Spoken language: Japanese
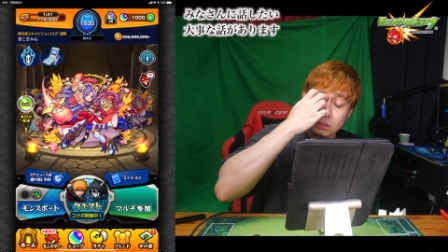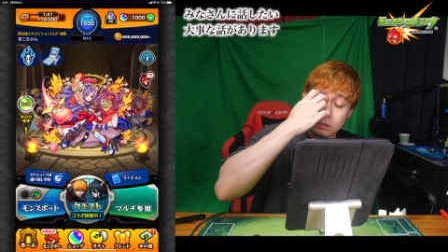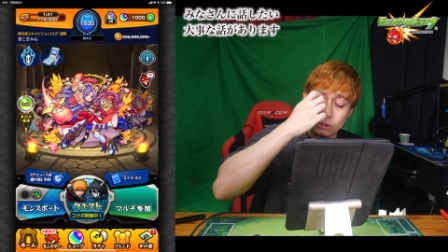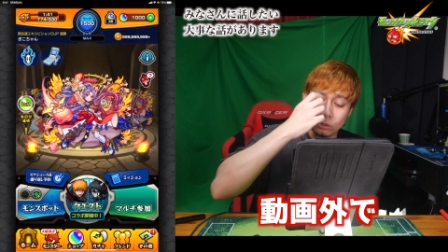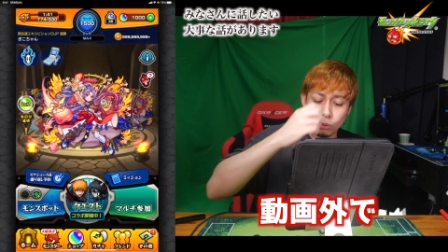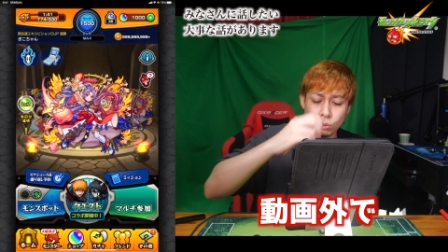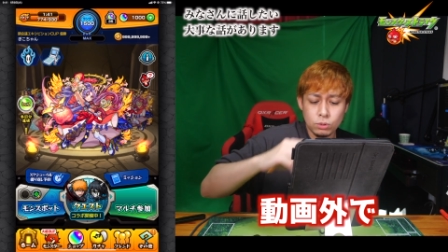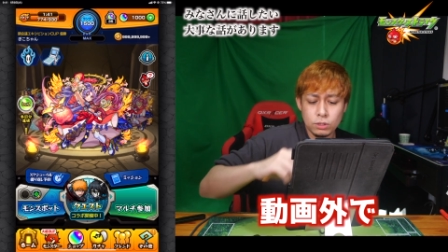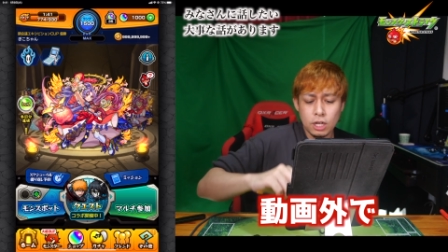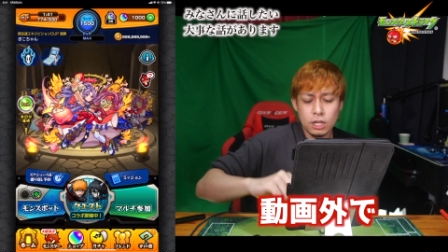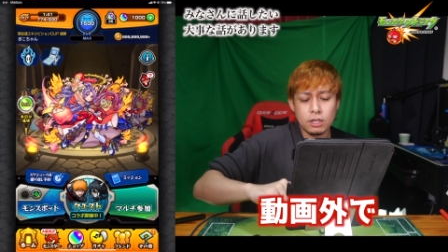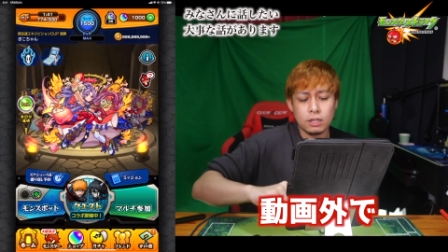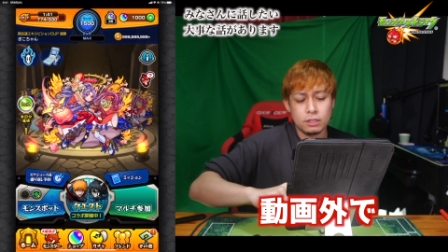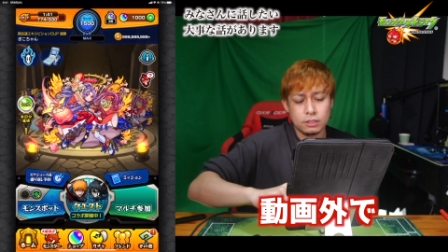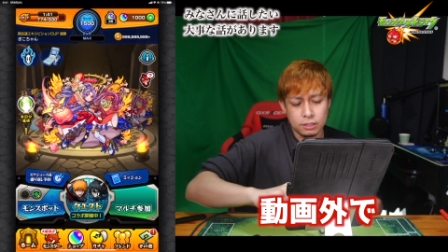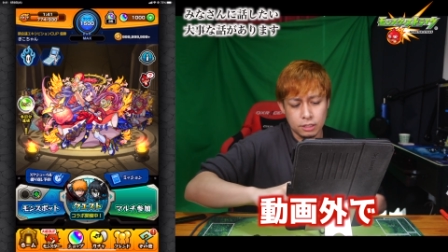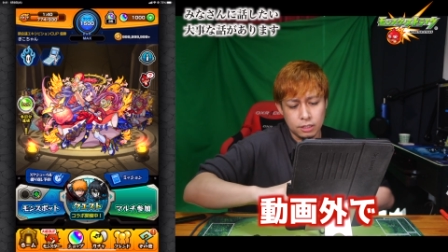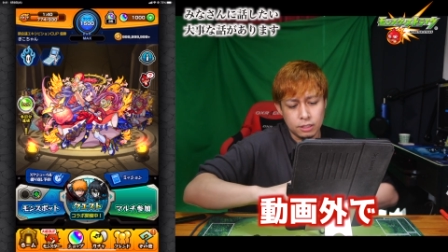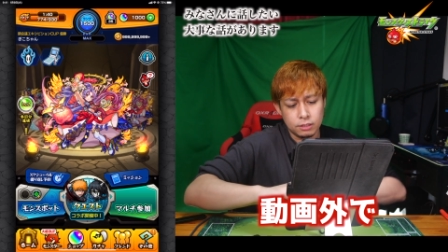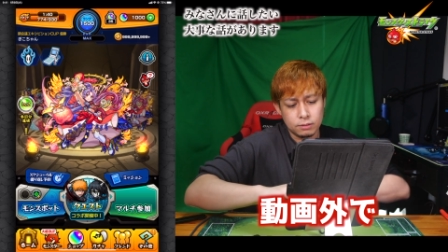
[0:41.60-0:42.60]
動画
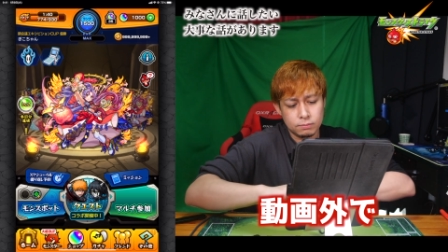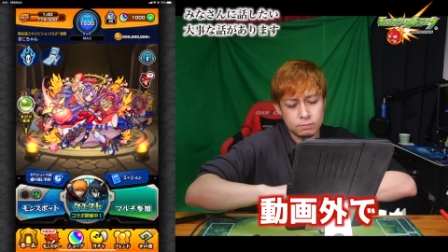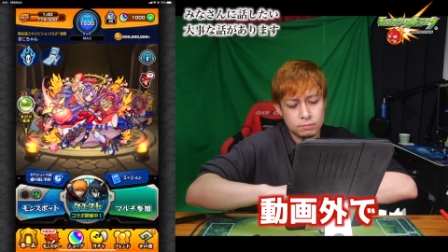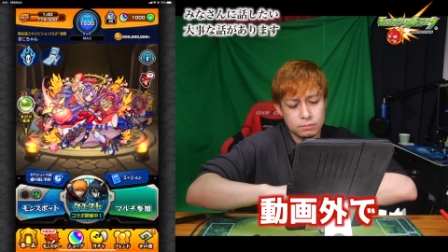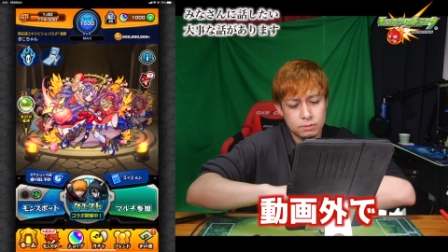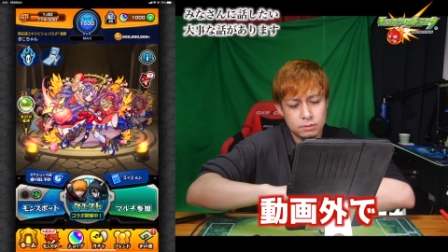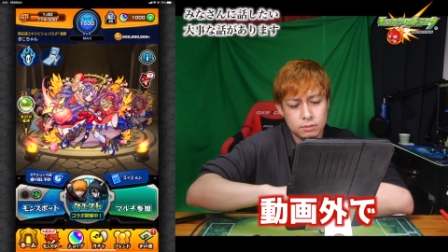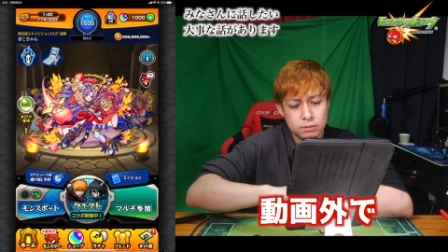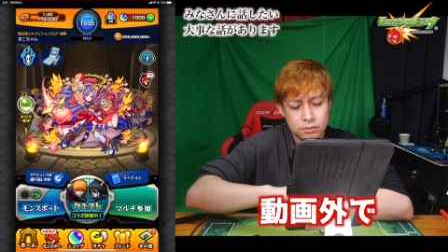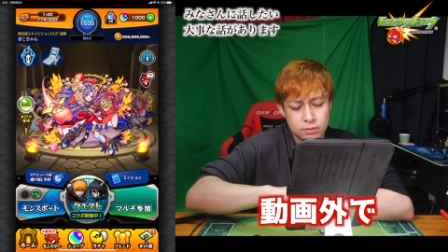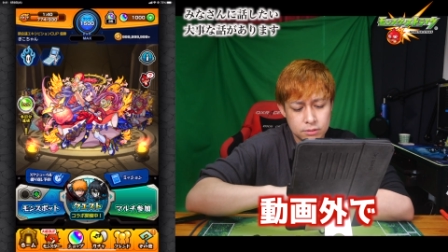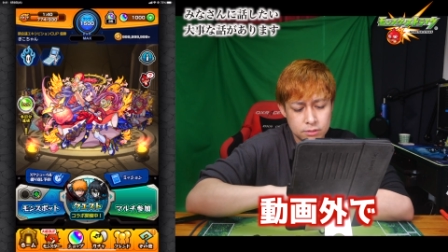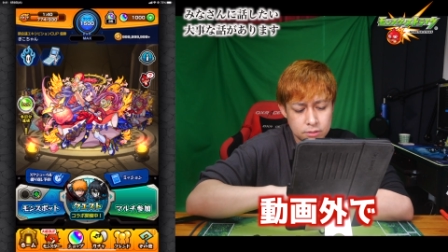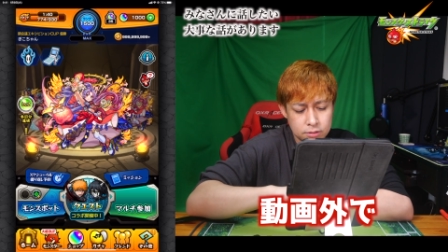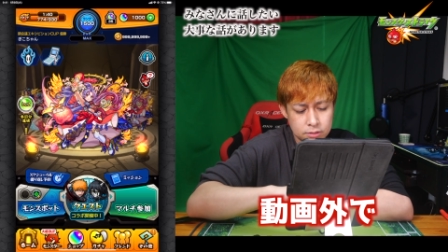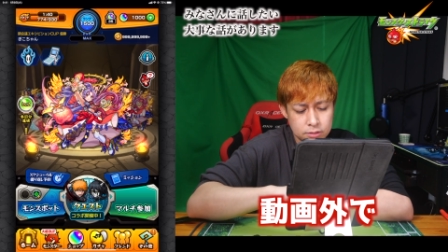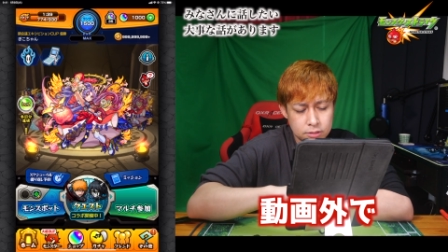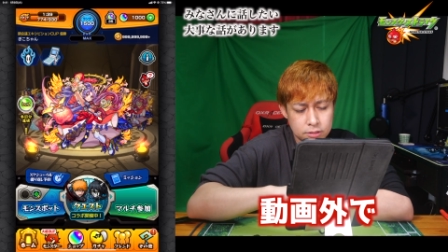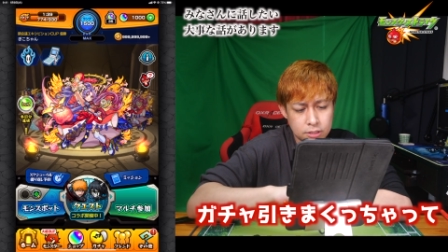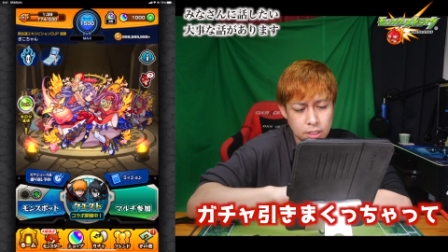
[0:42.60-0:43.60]
外で
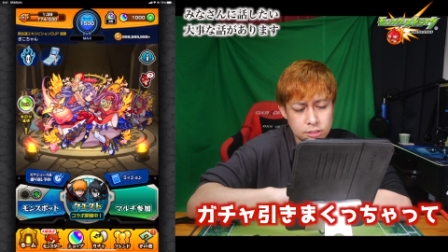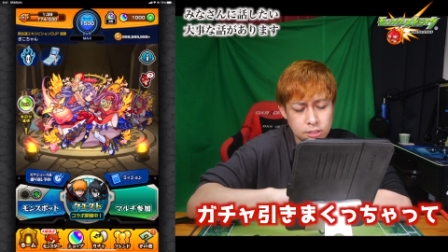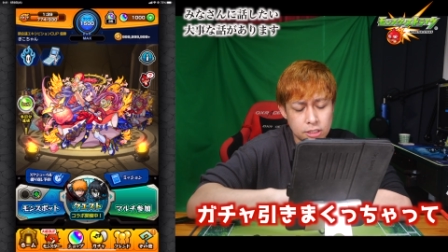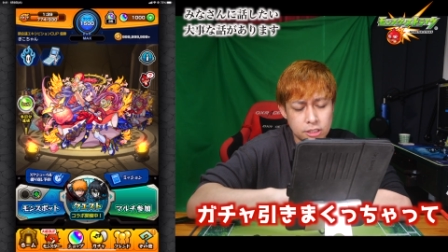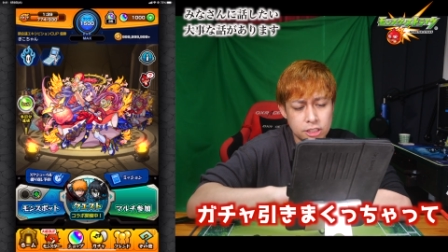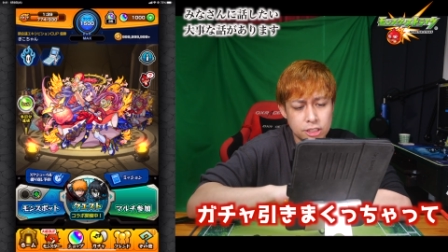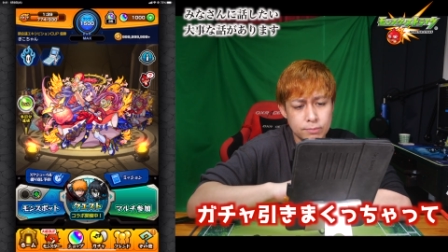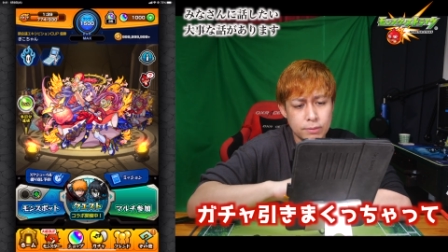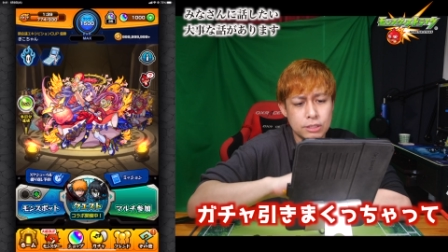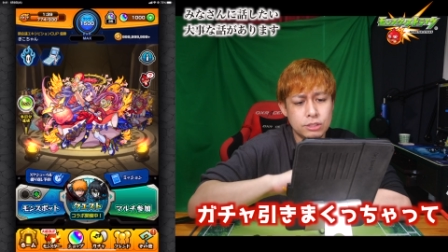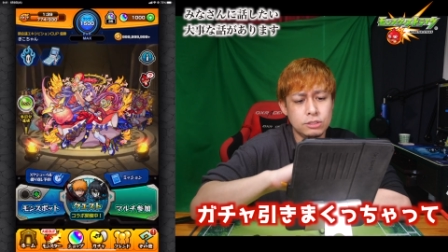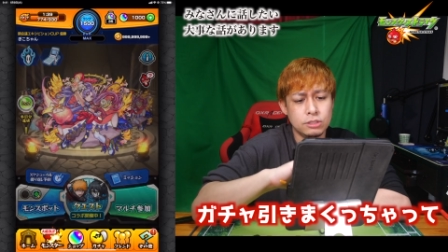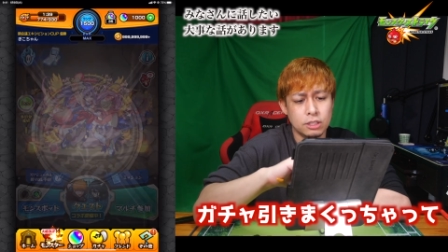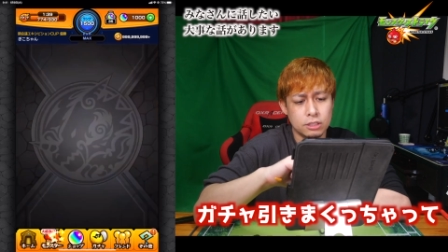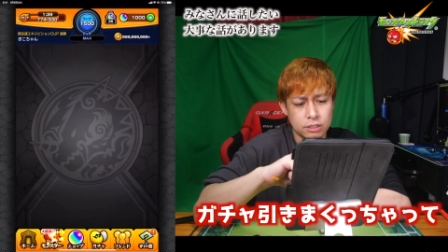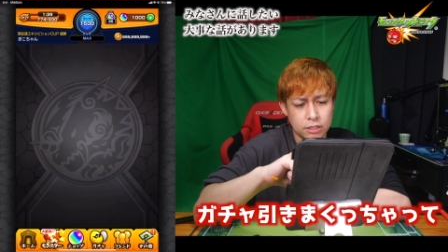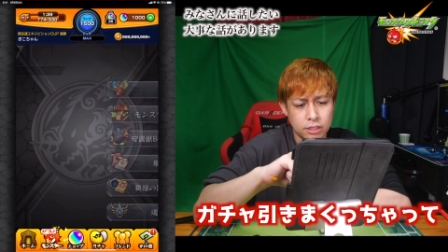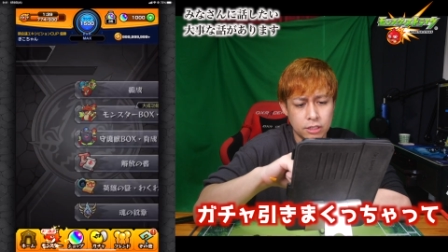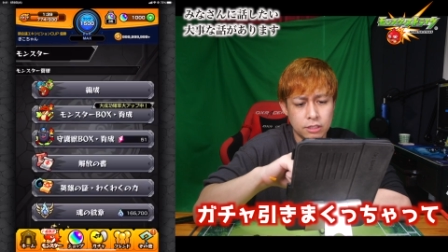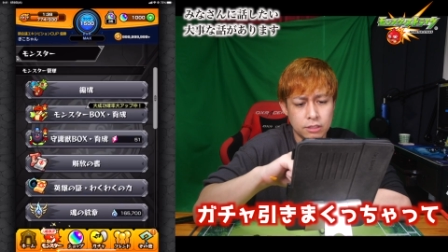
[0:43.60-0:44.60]
ガチャ引きまくっ
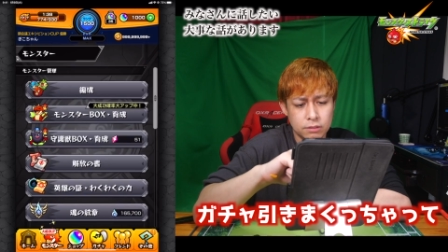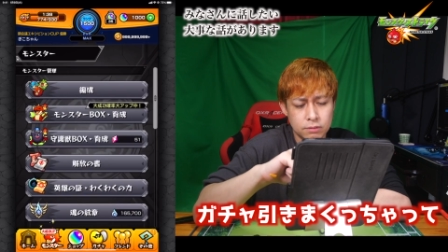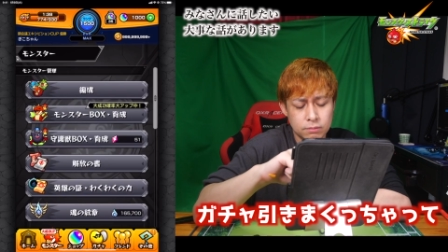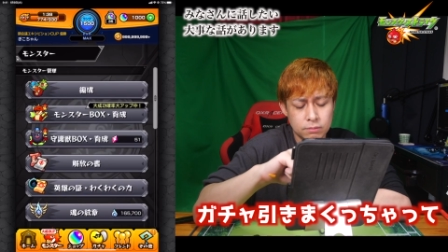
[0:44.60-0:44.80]
ちゃって